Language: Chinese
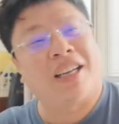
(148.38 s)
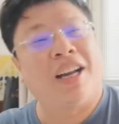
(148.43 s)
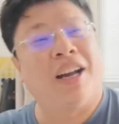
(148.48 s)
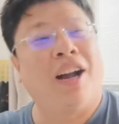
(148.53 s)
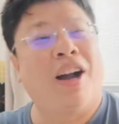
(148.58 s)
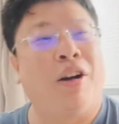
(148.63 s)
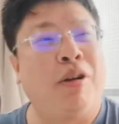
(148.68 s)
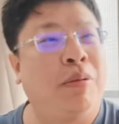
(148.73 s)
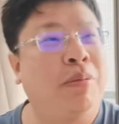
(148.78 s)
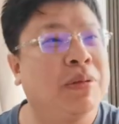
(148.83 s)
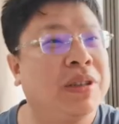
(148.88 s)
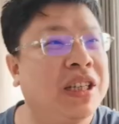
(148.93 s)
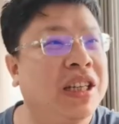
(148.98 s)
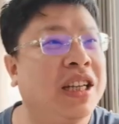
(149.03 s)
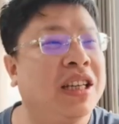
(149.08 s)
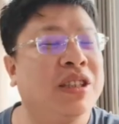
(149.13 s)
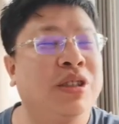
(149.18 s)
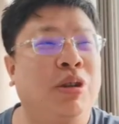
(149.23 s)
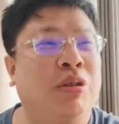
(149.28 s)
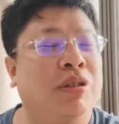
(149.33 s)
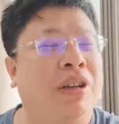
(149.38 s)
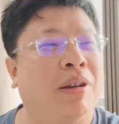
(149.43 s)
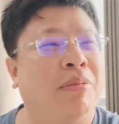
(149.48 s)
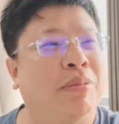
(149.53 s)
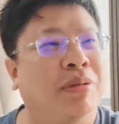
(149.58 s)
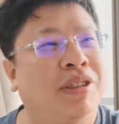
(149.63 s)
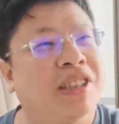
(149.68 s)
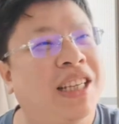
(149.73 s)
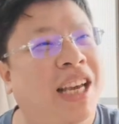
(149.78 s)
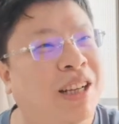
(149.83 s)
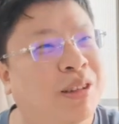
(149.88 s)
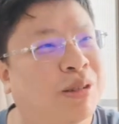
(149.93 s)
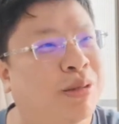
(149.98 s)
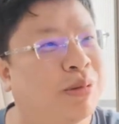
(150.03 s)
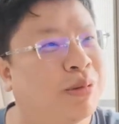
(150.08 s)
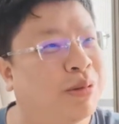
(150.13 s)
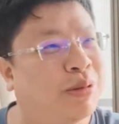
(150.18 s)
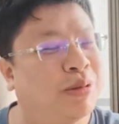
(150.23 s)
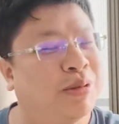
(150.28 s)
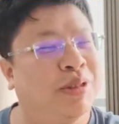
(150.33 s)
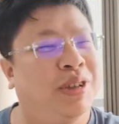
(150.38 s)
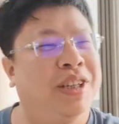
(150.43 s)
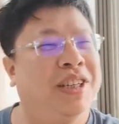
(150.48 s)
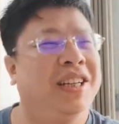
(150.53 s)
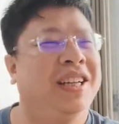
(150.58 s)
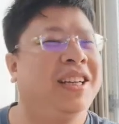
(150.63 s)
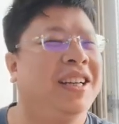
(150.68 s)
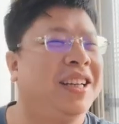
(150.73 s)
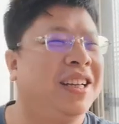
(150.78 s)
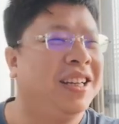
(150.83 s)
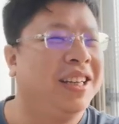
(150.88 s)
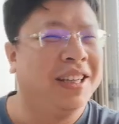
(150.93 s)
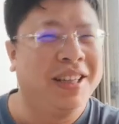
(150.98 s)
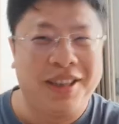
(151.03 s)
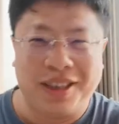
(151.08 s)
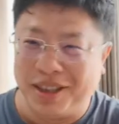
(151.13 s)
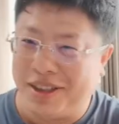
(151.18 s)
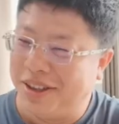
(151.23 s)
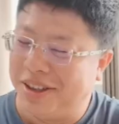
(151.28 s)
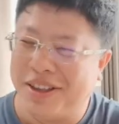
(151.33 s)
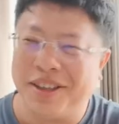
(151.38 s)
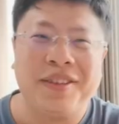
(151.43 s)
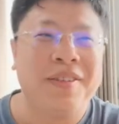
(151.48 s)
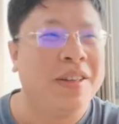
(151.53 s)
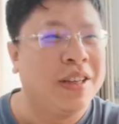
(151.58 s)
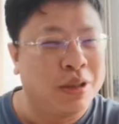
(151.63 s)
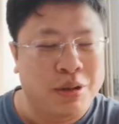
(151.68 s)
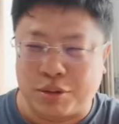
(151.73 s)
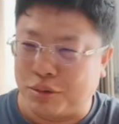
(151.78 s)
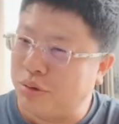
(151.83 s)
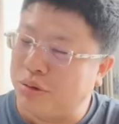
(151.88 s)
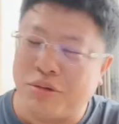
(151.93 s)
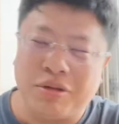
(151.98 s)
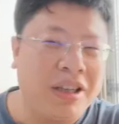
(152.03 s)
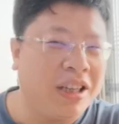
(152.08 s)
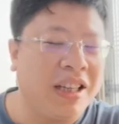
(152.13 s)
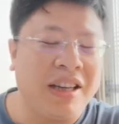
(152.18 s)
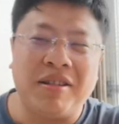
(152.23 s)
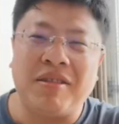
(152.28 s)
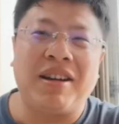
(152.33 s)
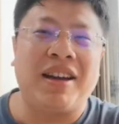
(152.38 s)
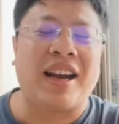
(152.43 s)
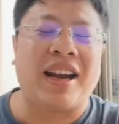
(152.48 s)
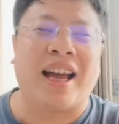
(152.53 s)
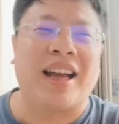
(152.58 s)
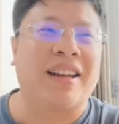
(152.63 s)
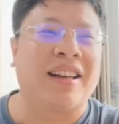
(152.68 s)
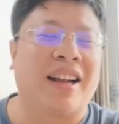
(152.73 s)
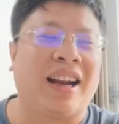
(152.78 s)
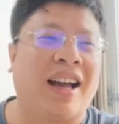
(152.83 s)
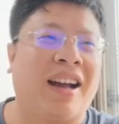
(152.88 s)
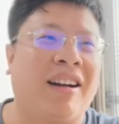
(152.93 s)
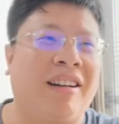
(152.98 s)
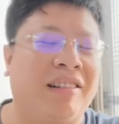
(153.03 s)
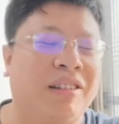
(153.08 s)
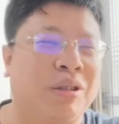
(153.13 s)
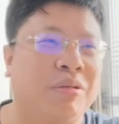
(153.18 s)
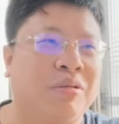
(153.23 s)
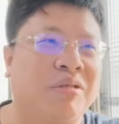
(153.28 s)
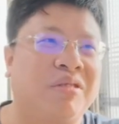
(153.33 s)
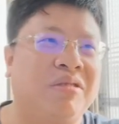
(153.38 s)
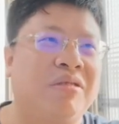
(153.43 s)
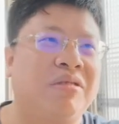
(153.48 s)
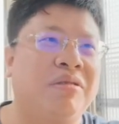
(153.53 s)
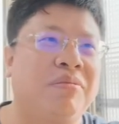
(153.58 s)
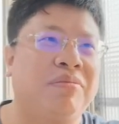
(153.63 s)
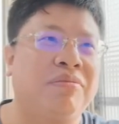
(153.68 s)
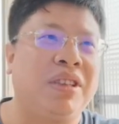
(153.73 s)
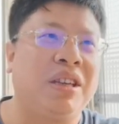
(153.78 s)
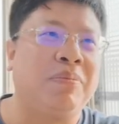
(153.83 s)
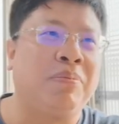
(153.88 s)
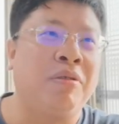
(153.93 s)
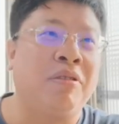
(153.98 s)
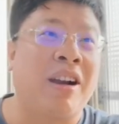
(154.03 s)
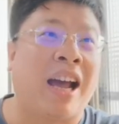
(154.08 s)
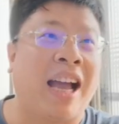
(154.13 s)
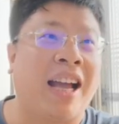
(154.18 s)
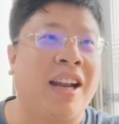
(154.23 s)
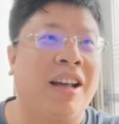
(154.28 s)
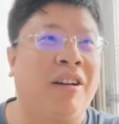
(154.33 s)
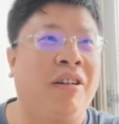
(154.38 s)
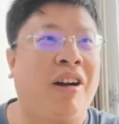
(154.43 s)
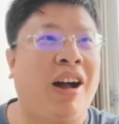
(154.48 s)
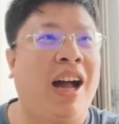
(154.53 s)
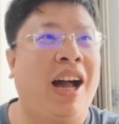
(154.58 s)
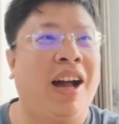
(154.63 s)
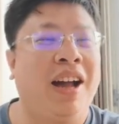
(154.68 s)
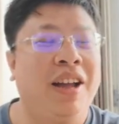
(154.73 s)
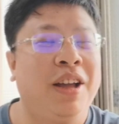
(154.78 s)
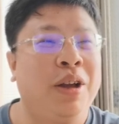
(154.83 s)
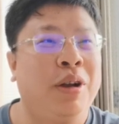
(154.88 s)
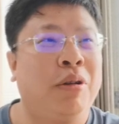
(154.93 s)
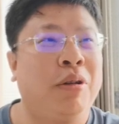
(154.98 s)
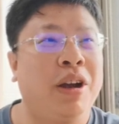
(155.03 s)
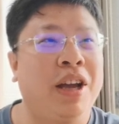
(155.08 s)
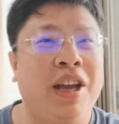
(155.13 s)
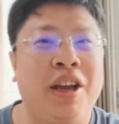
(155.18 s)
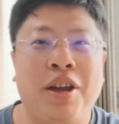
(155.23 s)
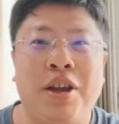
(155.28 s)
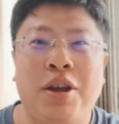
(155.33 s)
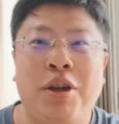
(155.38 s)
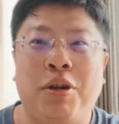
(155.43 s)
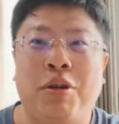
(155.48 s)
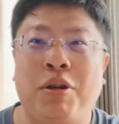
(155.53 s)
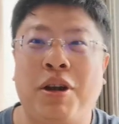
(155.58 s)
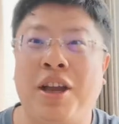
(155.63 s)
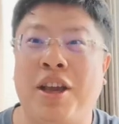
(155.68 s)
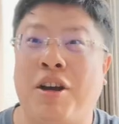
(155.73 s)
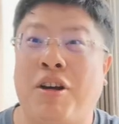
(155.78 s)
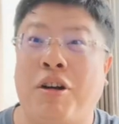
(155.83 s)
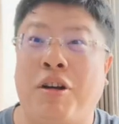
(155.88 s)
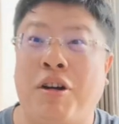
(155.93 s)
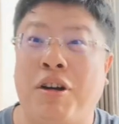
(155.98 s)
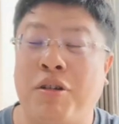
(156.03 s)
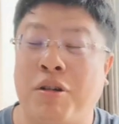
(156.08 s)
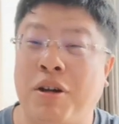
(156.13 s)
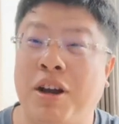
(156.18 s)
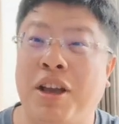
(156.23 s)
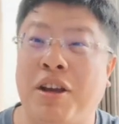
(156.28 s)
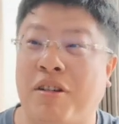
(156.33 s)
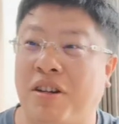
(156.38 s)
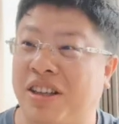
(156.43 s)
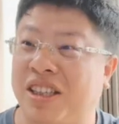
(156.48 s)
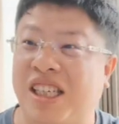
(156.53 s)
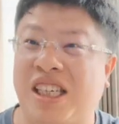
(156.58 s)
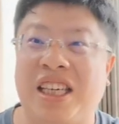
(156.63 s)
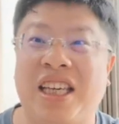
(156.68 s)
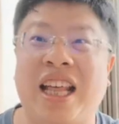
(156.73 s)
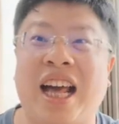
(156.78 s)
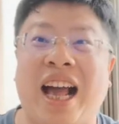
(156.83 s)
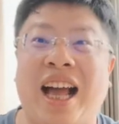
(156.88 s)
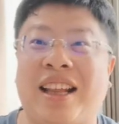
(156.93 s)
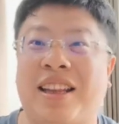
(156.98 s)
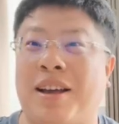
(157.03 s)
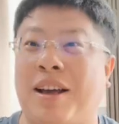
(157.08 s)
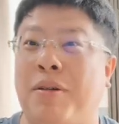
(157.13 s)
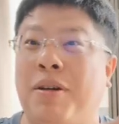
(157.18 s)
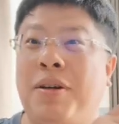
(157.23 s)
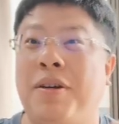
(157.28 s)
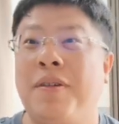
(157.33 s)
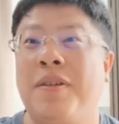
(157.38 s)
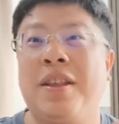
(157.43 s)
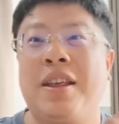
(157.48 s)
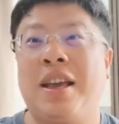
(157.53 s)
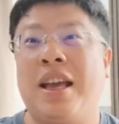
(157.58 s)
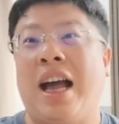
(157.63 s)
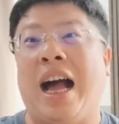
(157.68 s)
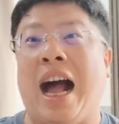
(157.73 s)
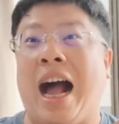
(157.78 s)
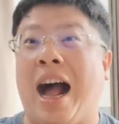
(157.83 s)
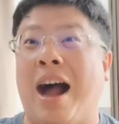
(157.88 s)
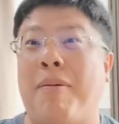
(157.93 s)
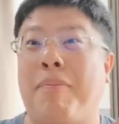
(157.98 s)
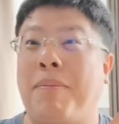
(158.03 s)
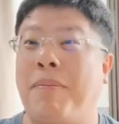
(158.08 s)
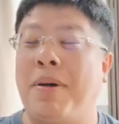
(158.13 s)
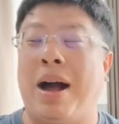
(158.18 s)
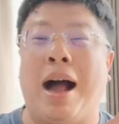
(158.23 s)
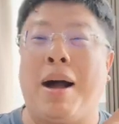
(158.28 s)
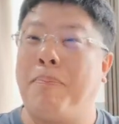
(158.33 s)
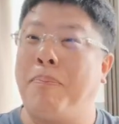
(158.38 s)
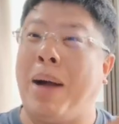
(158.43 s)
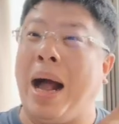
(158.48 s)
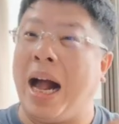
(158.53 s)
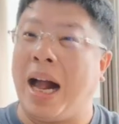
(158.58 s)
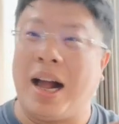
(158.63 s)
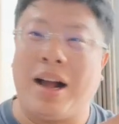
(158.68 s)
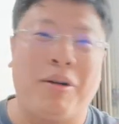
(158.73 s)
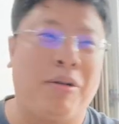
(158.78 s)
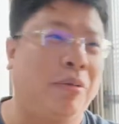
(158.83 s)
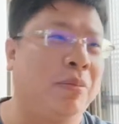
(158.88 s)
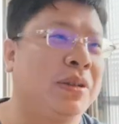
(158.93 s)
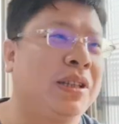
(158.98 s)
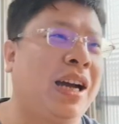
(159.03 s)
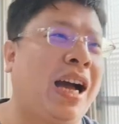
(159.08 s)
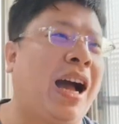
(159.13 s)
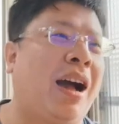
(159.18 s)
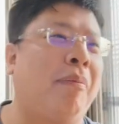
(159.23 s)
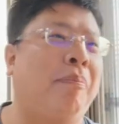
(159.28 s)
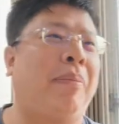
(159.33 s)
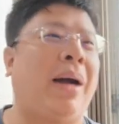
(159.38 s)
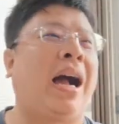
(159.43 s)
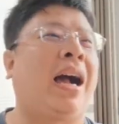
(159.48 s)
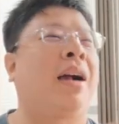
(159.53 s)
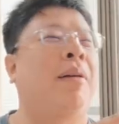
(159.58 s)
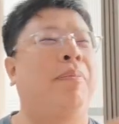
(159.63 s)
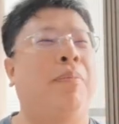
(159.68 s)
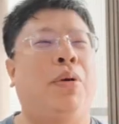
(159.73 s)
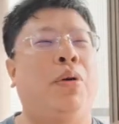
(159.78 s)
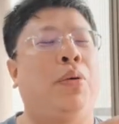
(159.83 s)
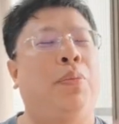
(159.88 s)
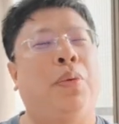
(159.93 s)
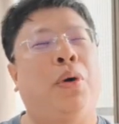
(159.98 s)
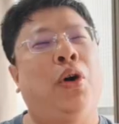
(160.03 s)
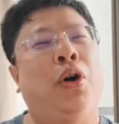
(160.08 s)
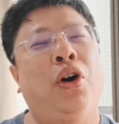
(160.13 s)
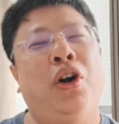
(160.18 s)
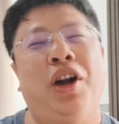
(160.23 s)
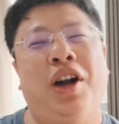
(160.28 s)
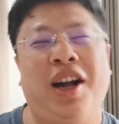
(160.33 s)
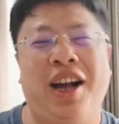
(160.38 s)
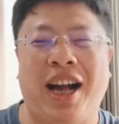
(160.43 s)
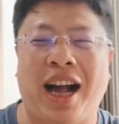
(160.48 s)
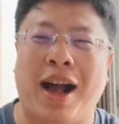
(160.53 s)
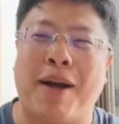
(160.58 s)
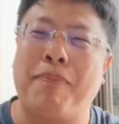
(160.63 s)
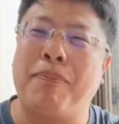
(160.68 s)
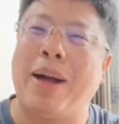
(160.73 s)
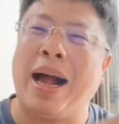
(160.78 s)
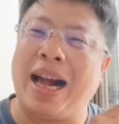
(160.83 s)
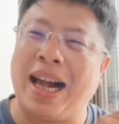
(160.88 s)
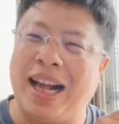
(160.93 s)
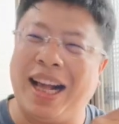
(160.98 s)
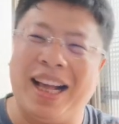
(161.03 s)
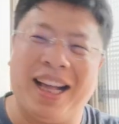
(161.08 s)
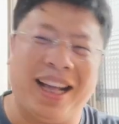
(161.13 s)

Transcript: 个哈。我们今天重点不是讲叔叔，叔叔一定会来的啦。哈，叔叔你不来的话，会会有会有其他的阿阿巴，我们叫阿巴伯伯阿巴。